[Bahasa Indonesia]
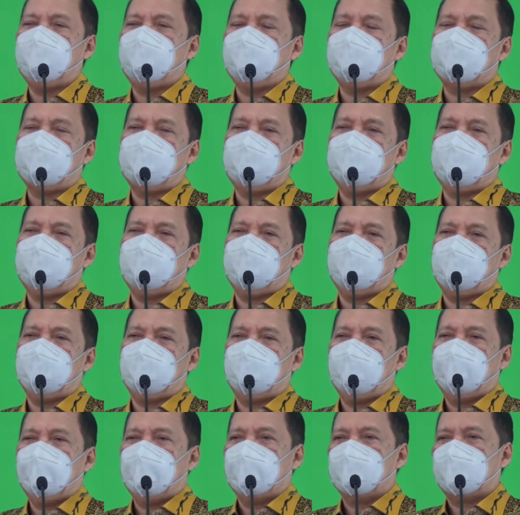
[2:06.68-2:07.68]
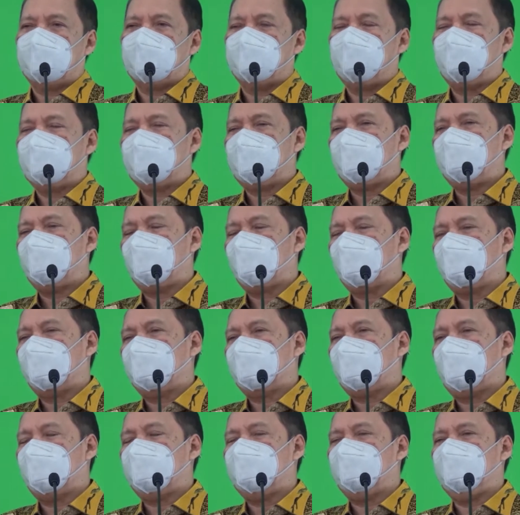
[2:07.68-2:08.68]
memiliki semacam
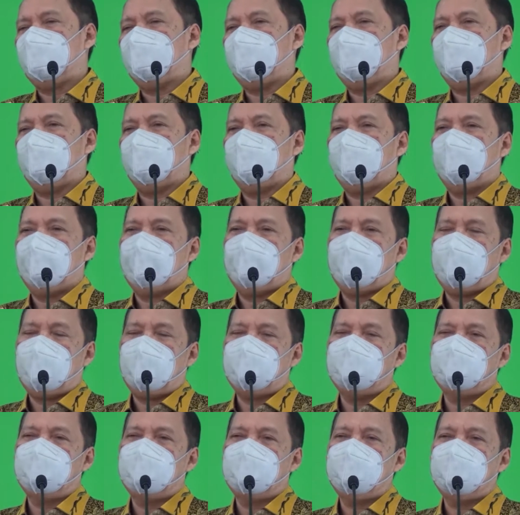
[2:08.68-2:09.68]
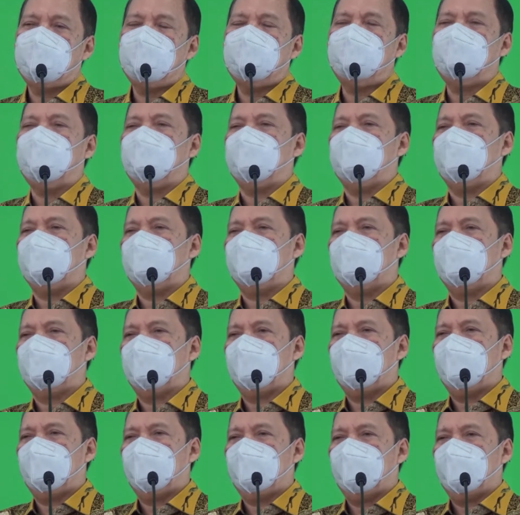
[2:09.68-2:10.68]
organisasi MCC.
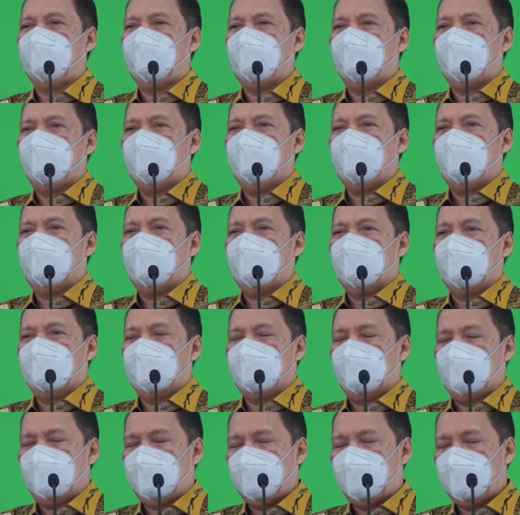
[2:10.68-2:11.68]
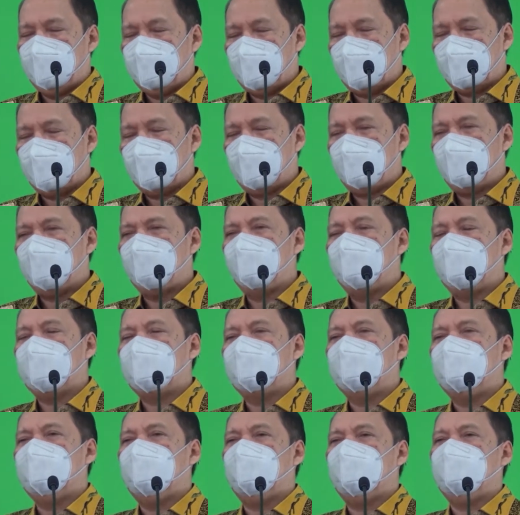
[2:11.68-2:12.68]
Ini adalah
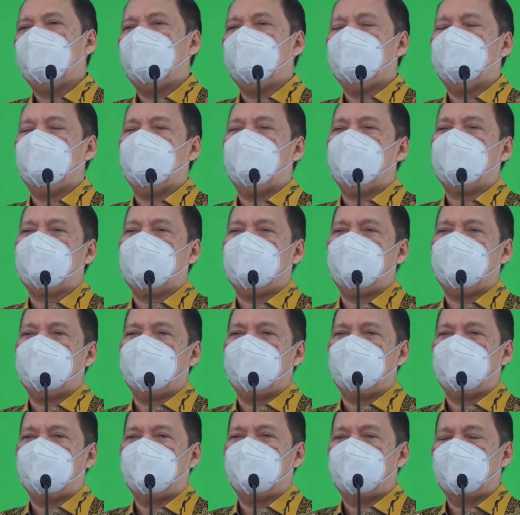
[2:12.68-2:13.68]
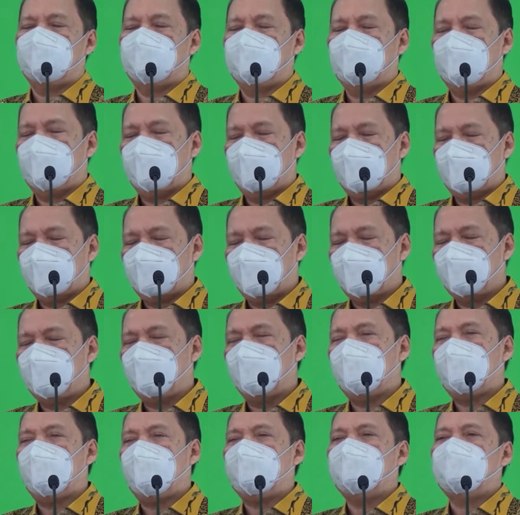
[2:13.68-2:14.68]
bagian yang akan
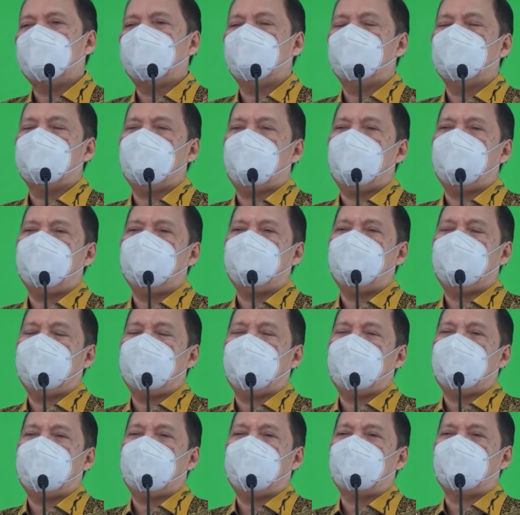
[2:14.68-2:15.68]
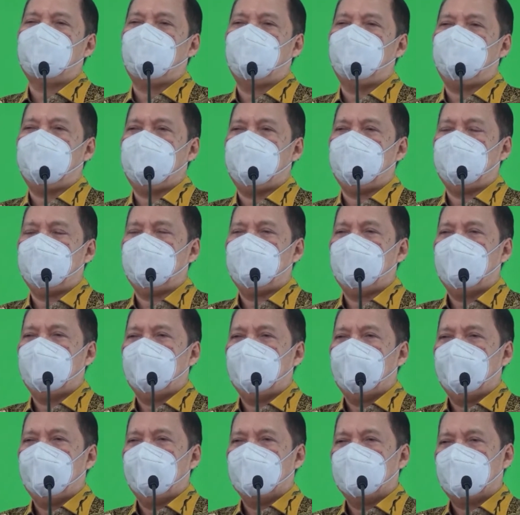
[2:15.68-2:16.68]
terjun langsung dalam penanganan COVID,
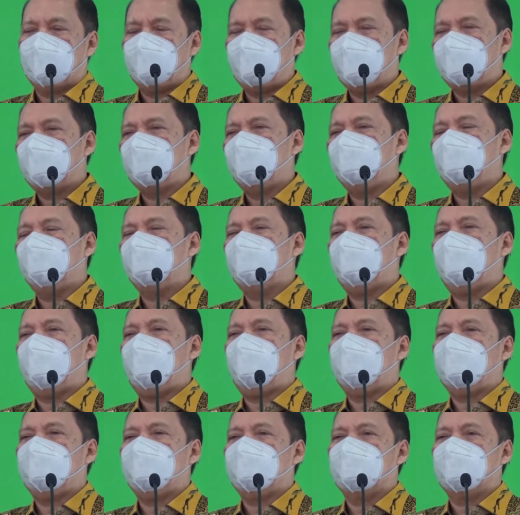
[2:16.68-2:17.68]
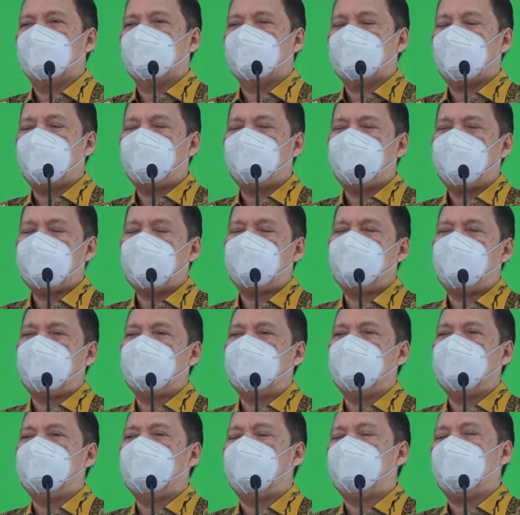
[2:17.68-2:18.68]
termasuk juga sampai
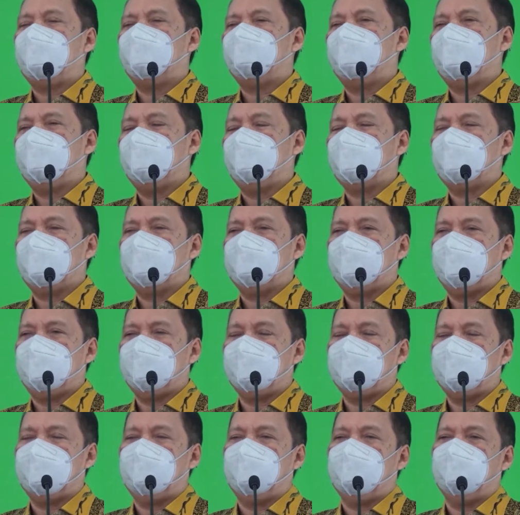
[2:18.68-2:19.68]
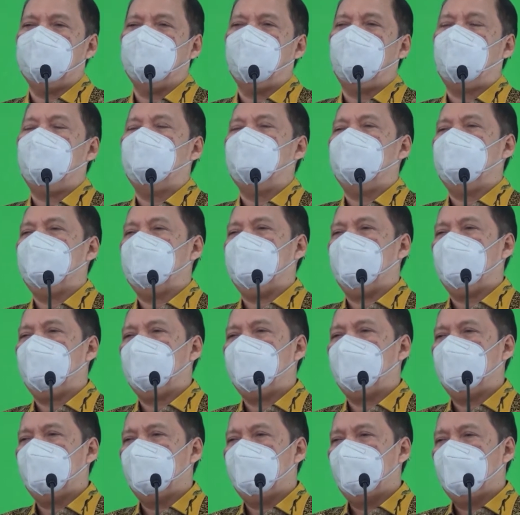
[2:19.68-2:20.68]
kepada jajaran pendidikan tinggi
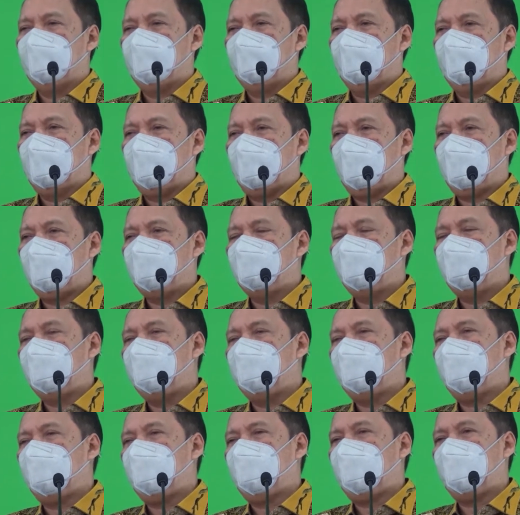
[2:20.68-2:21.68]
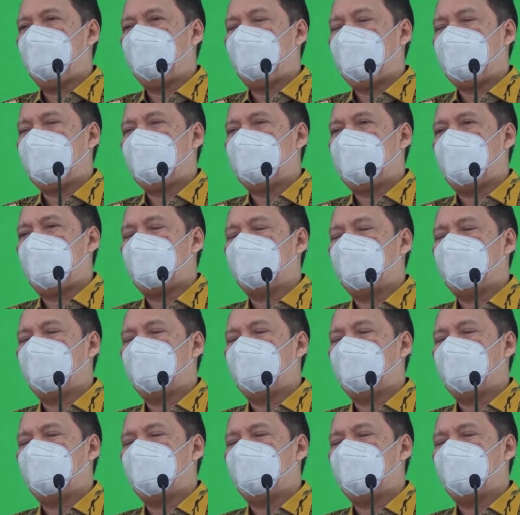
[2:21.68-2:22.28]
Muhammadiyah. Alhamdulillah apa yang kita